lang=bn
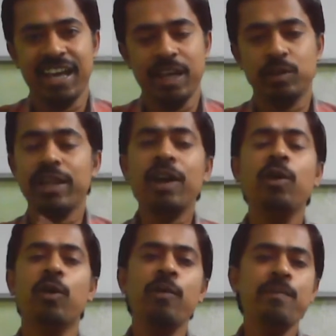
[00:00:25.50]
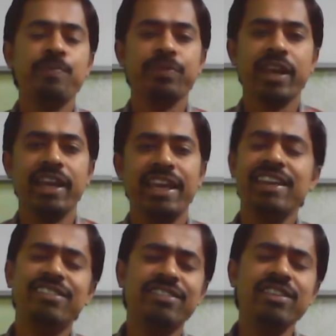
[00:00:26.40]
তো দেখো
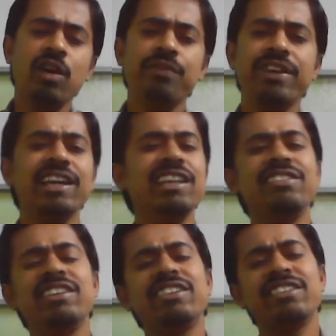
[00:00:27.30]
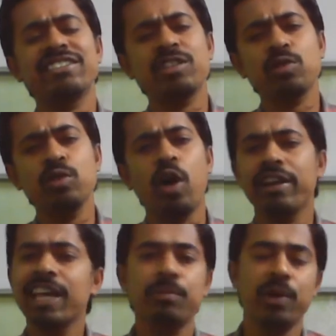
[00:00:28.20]
হিস্ট্রি অফ ইংলিশ লিটারেচারের জন্য
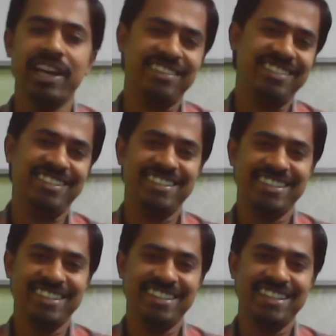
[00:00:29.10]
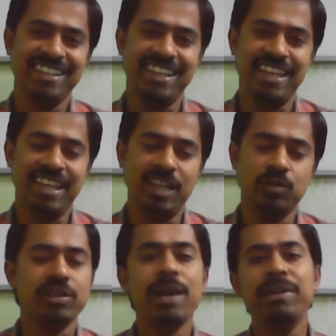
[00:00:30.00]
অনেক বই আছে
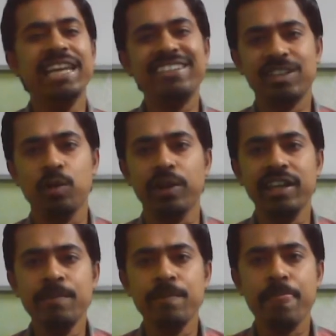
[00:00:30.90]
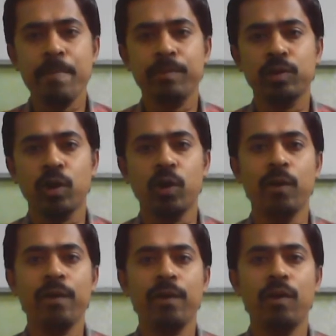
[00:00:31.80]
যদি আমি লিস্ট করি তো
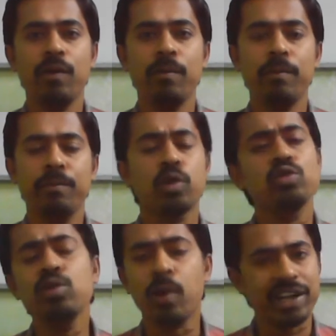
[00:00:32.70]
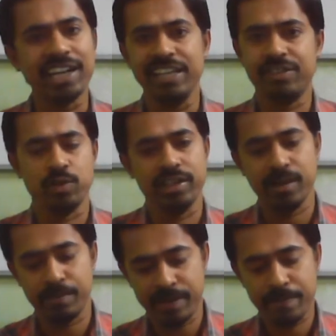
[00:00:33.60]
প্রচুর বড় একটা লিস্ট হয়ে
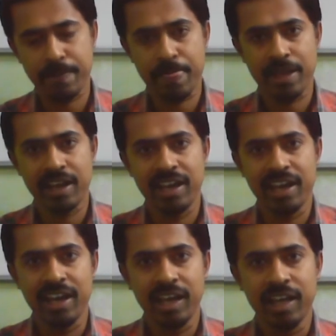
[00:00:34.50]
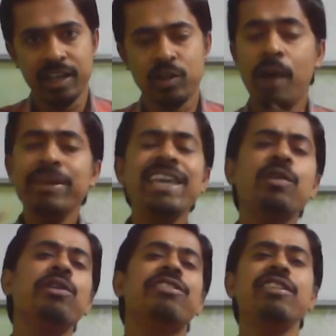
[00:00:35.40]
যাবে তো আমি কি
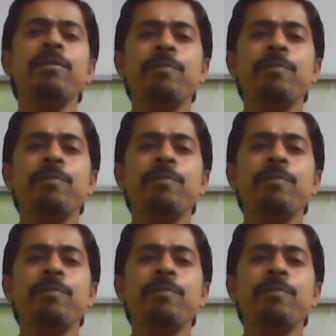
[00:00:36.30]
করেছি